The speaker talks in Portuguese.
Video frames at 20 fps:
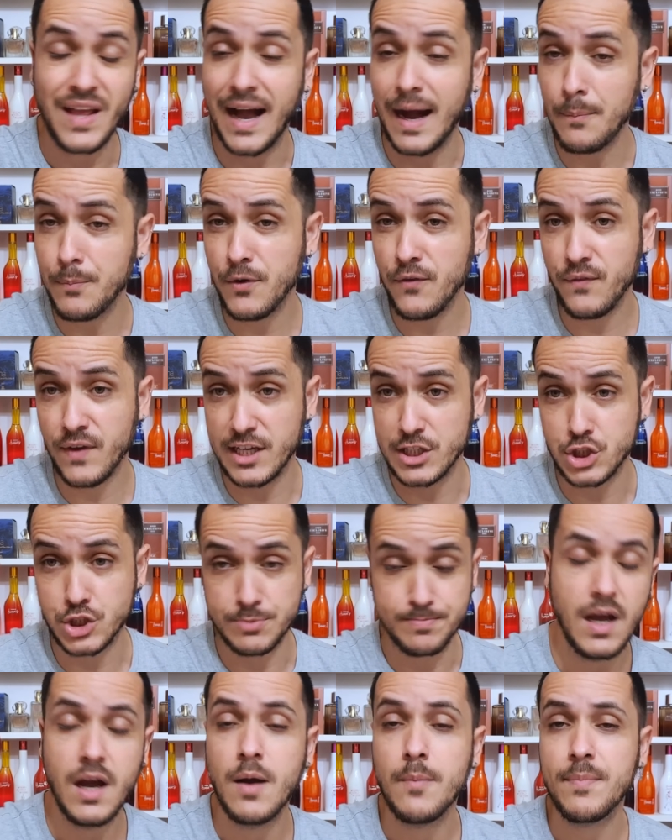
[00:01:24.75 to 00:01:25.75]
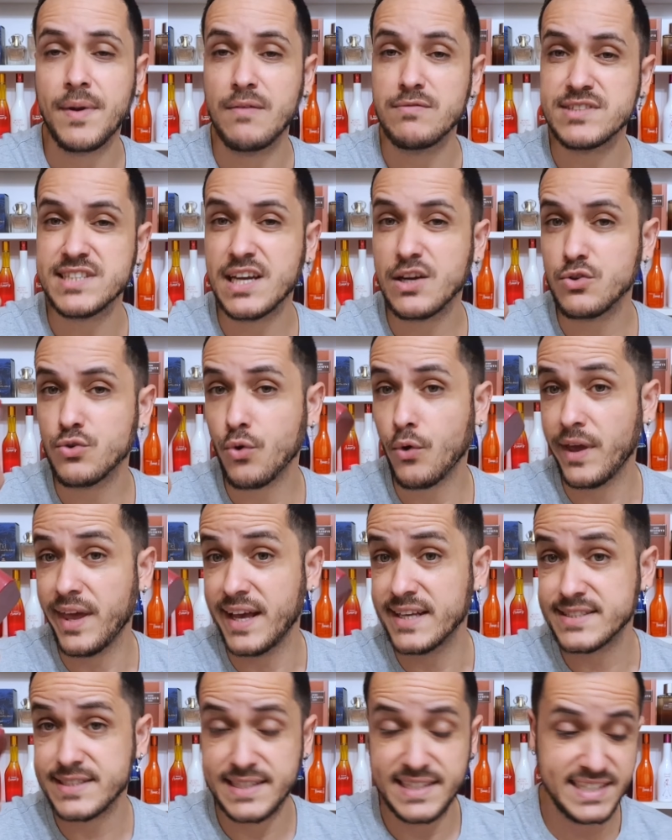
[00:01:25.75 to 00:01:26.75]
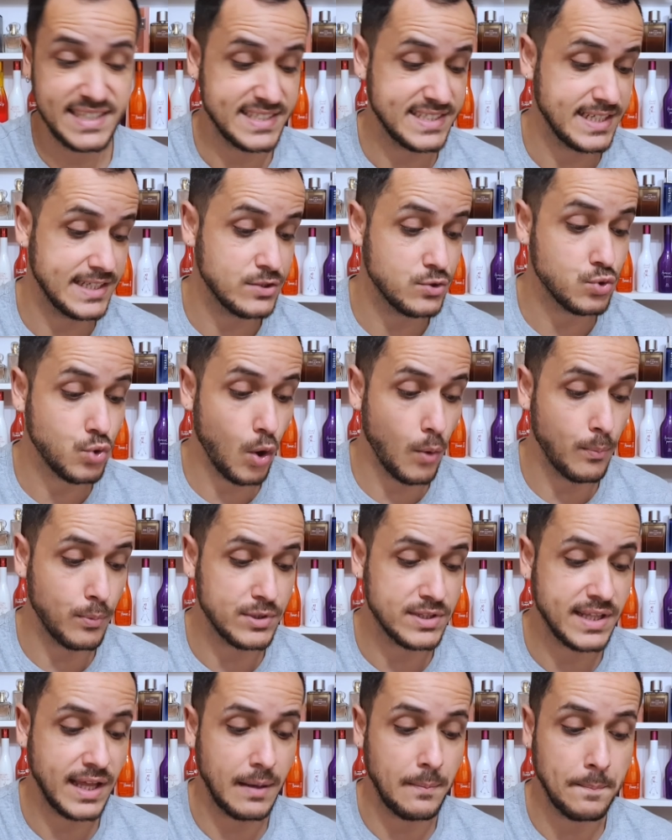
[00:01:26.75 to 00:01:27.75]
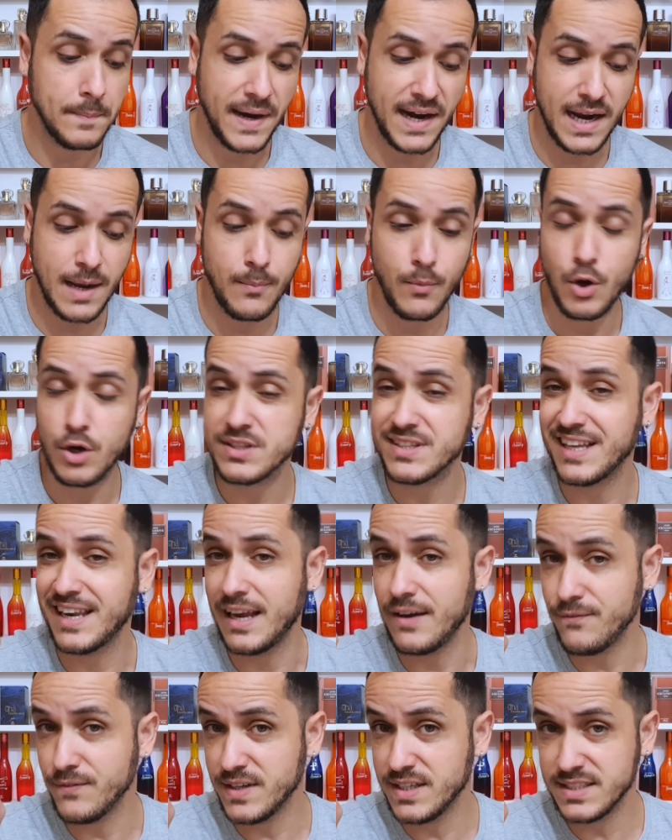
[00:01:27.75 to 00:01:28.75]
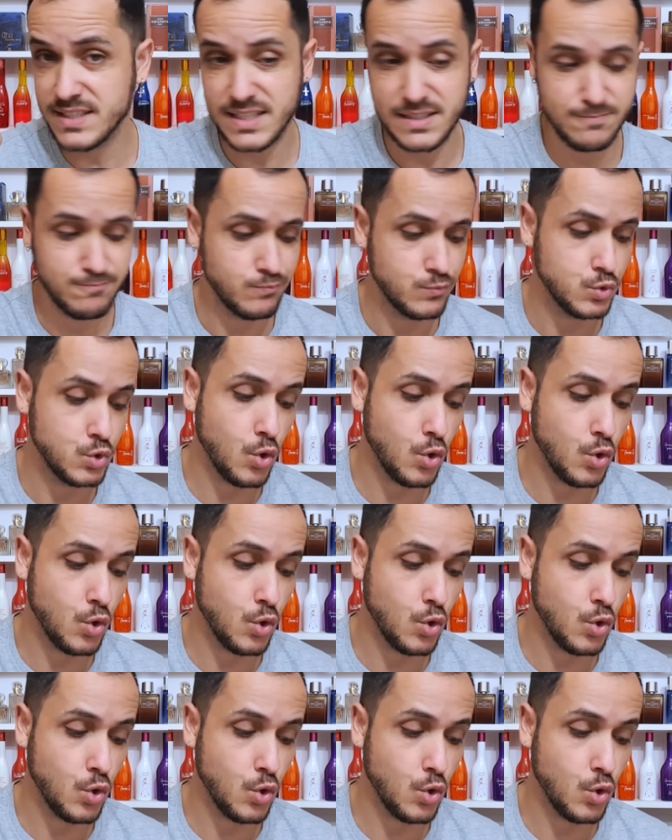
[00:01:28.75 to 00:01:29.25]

Aproveite. Para você que não conhece, Ser no topo tem bergamota e lavanda.